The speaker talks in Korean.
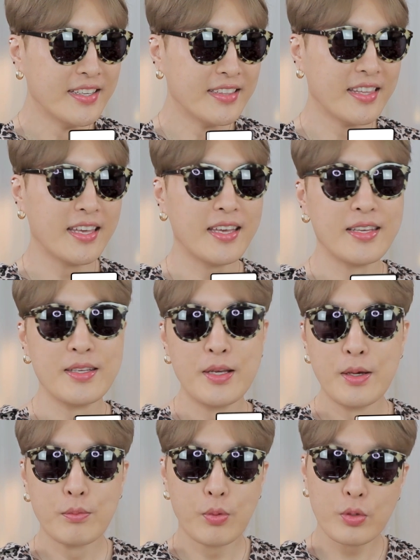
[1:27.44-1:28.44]
네,
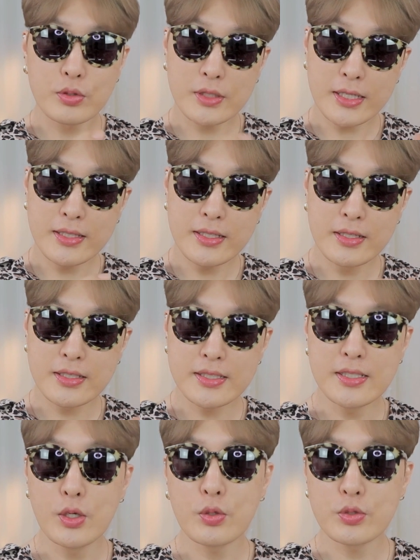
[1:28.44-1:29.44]
뭐 채팅 이렇게
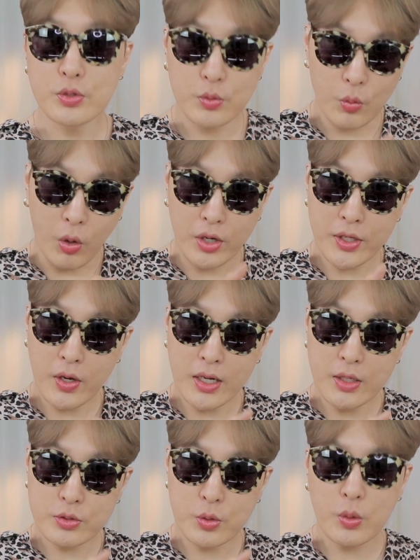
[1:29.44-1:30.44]
치려고 좀 워리어
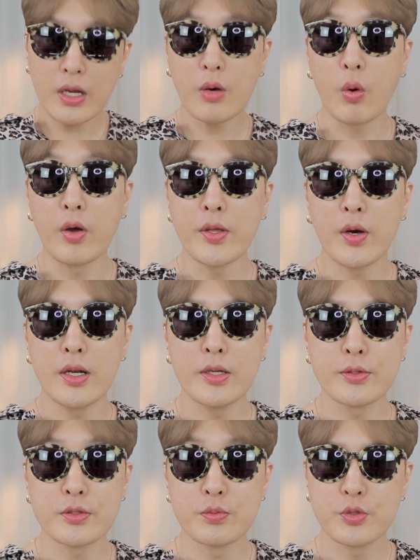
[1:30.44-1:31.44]
하려고, 손가락 워리어
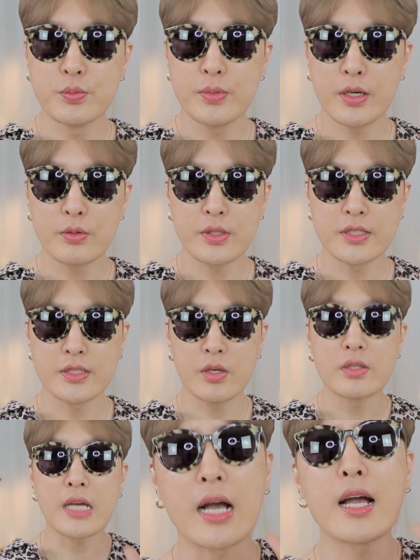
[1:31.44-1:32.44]
하려고 좀 준비하고 계시죠?
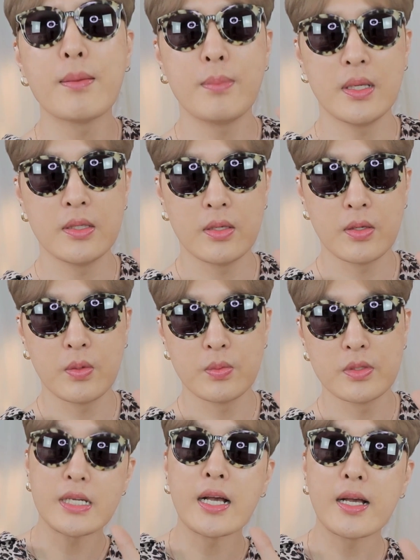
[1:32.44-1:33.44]
잠깐만요
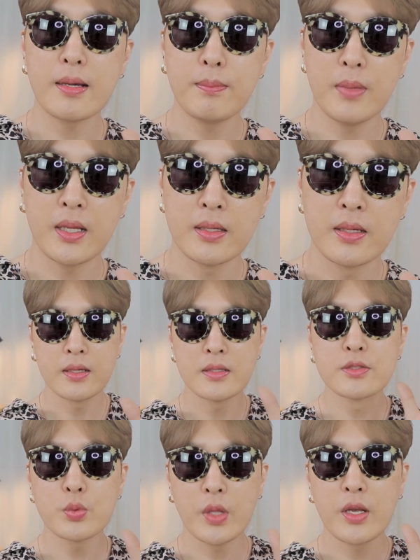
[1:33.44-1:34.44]
여러분들, 잠깐만
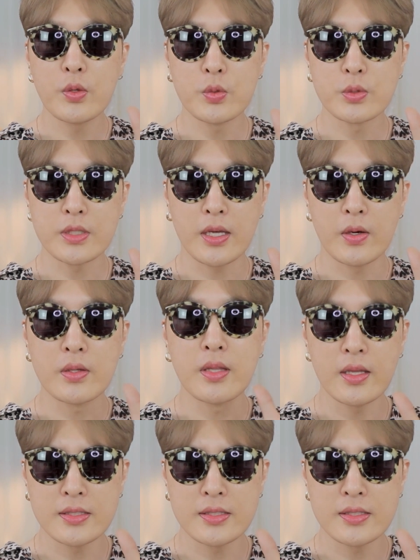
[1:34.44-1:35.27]
그 손 내려놓으세요. 네,